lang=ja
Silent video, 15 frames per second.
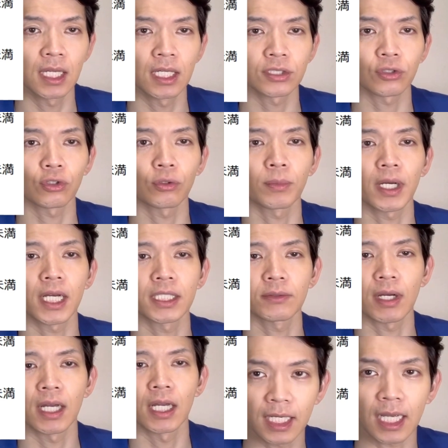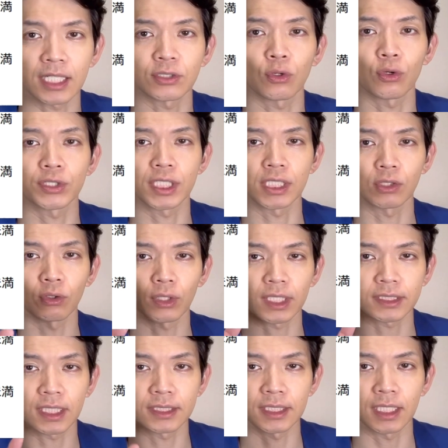その場合には過少申告加
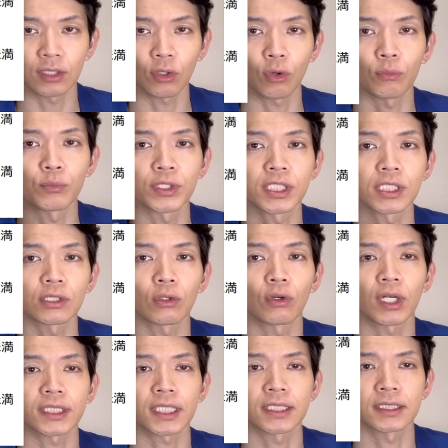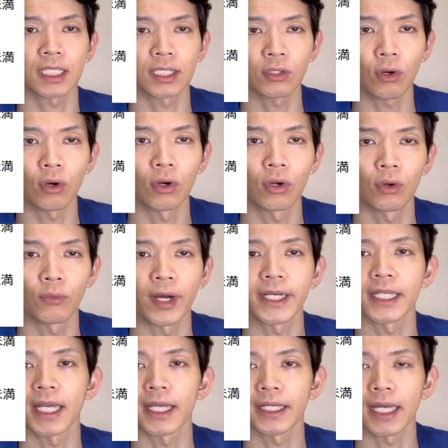算税と無申告加算税の
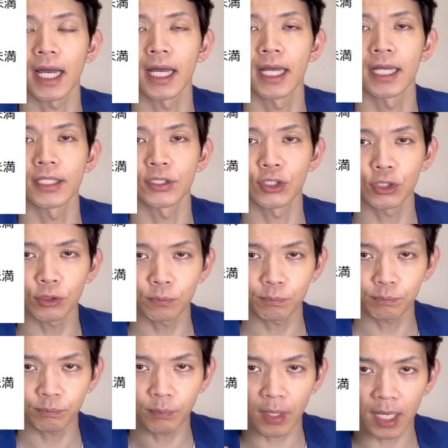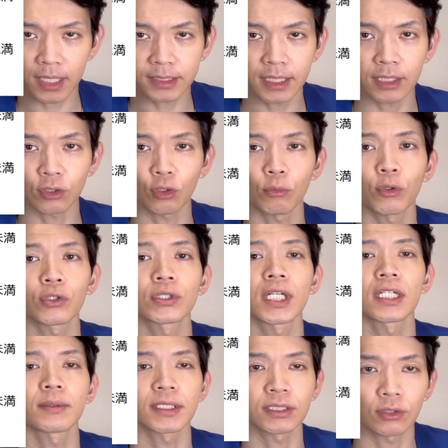割合が じゅっパーセント 重くな
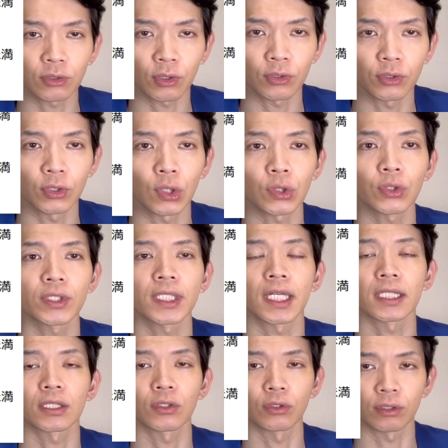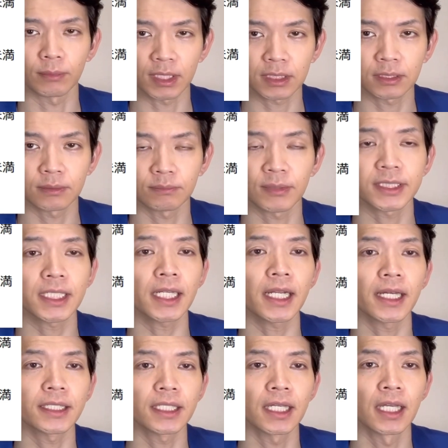りますよということになっております。まあ、さ
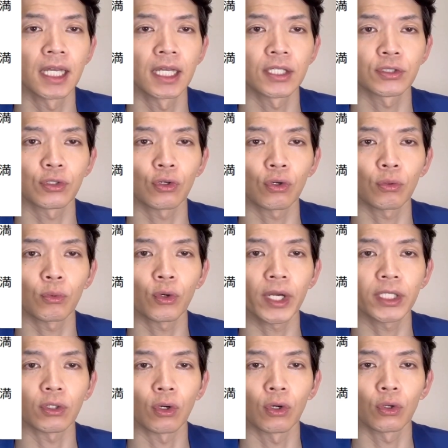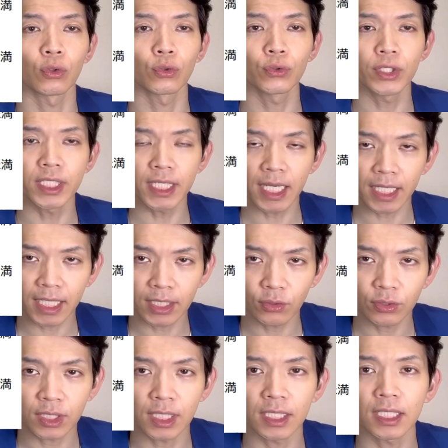らに帳簿への売上の
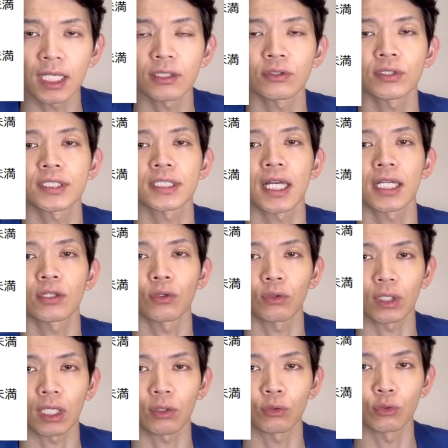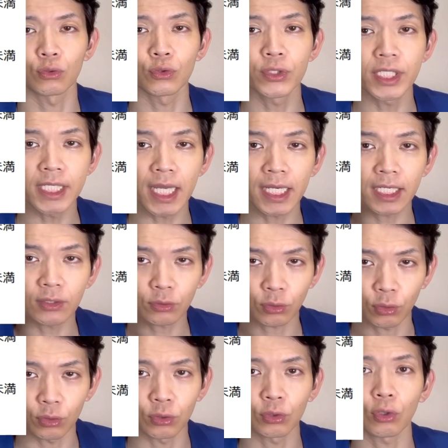金額の記載等が、この売上の
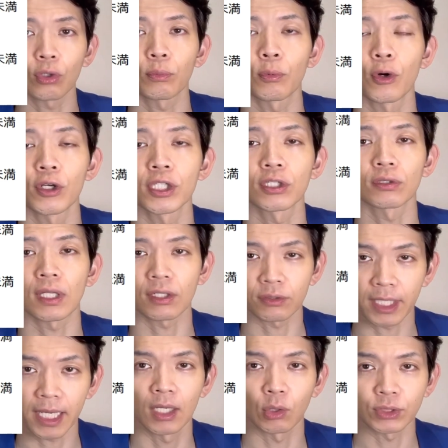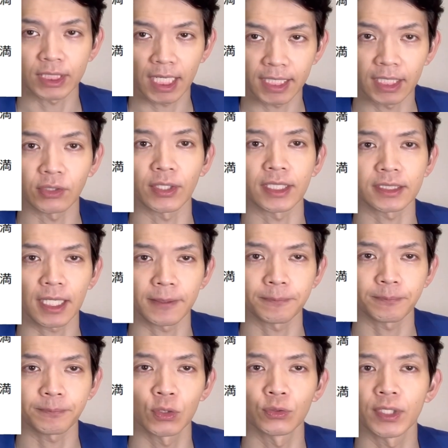というところポイントなので押さえてください。
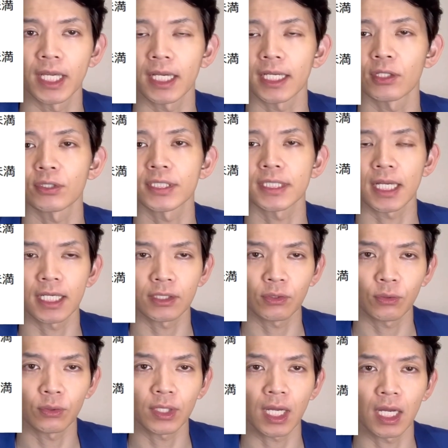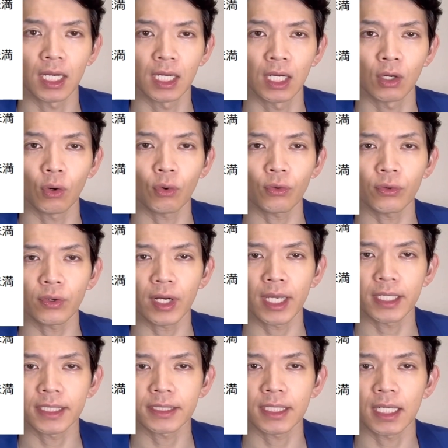売上の記載等が本
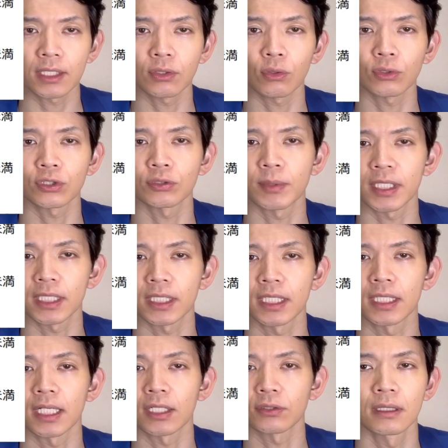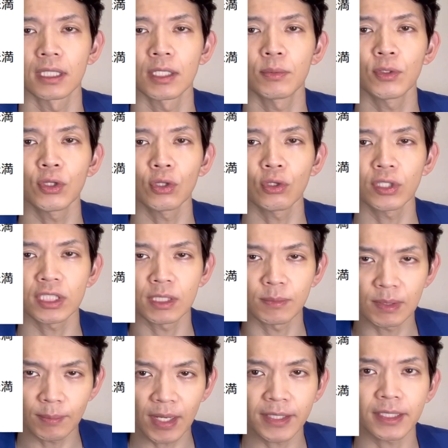来記載等すべき金額のにぶんのいち
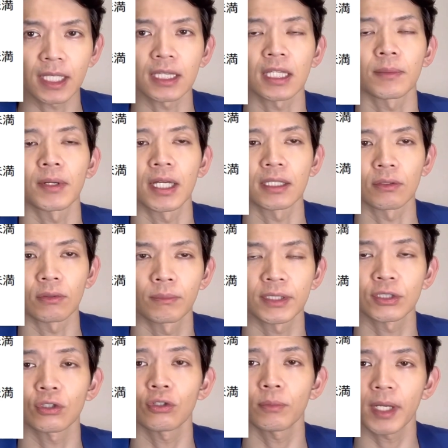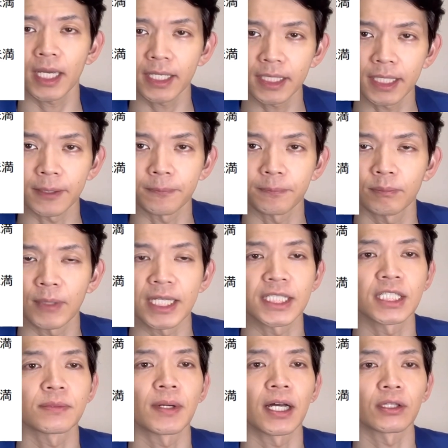未満だった場合と、まあ、その場合にい
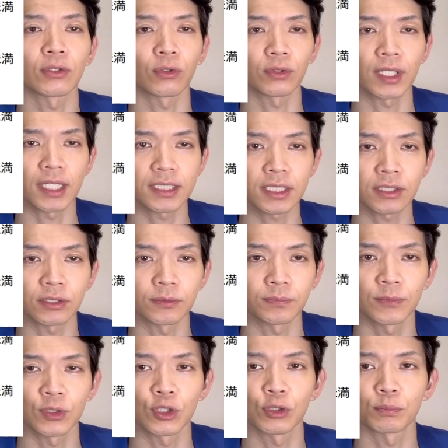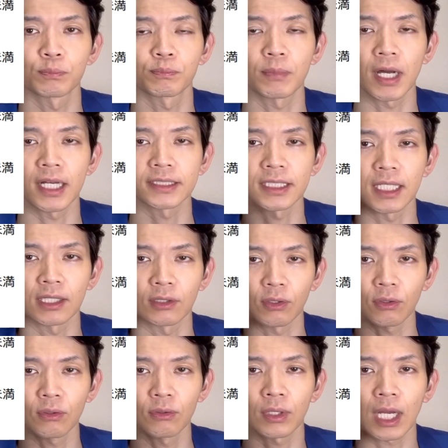ちばんと同じく じゅっ
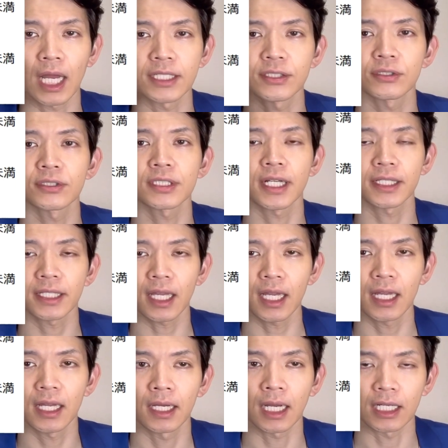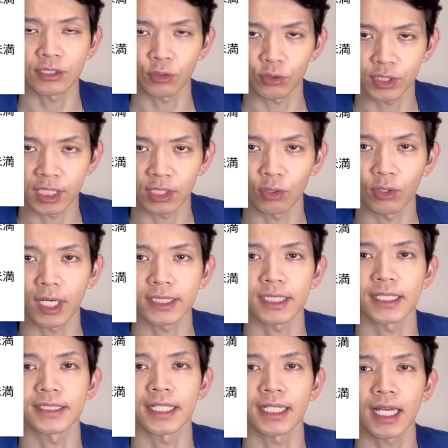パーセント 加重された過少申告加
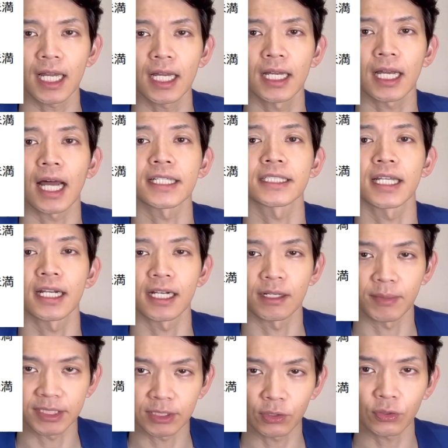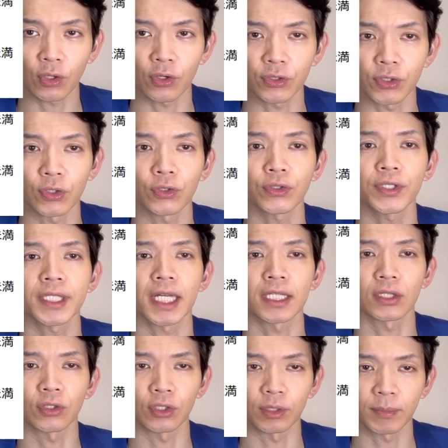算税が課せられますよということに
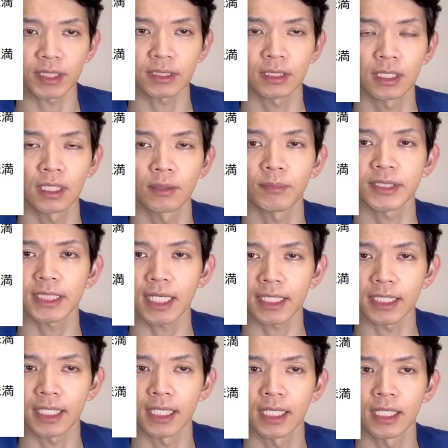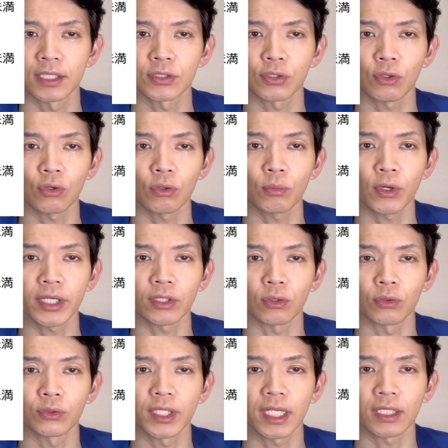なっております。まあ、さらに帳簿への
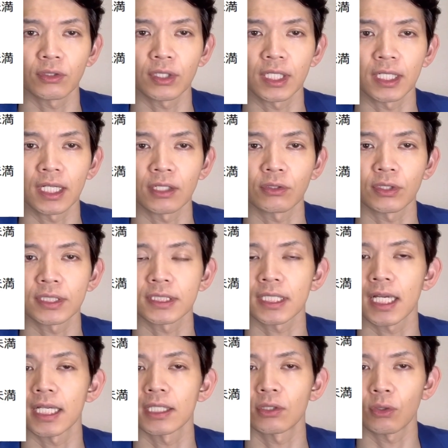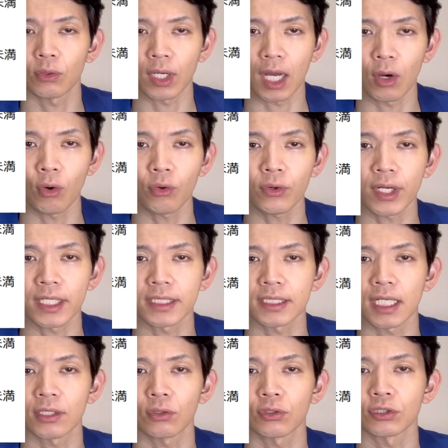売上の金額の記載等が本来記
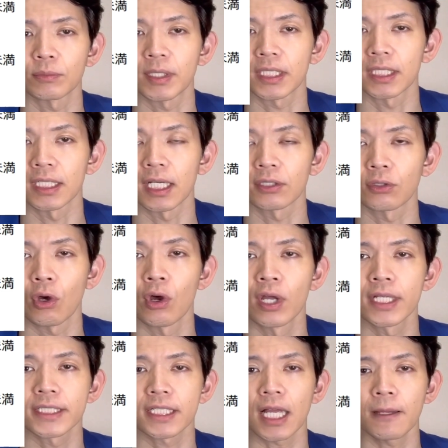載等すべき金額のさ